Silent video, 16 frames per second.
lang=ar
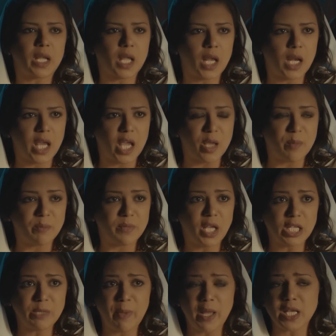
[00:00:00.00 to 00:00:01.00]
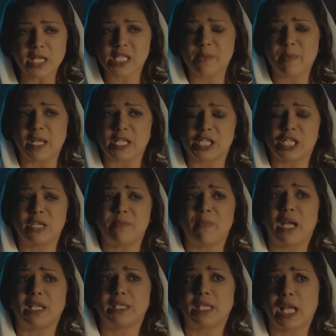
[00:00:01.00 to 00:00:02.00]
الكلام يعني بقالك سبع سنين
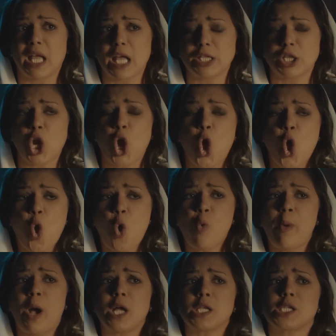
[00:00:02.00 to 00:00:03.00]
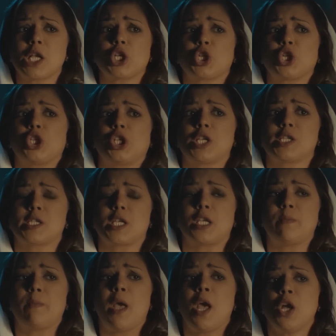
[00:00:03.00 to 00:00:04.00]
مع الدكاتره وما حصلش
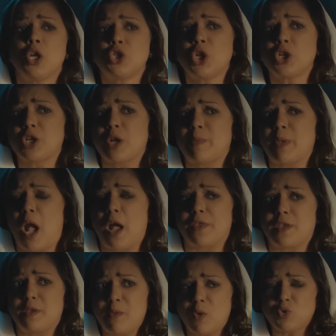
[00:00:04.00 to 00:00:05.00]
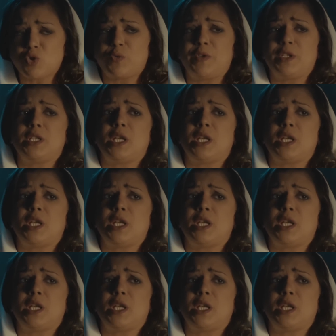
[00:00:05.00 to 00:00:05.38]
النصيب جربي عظيمه وشوفي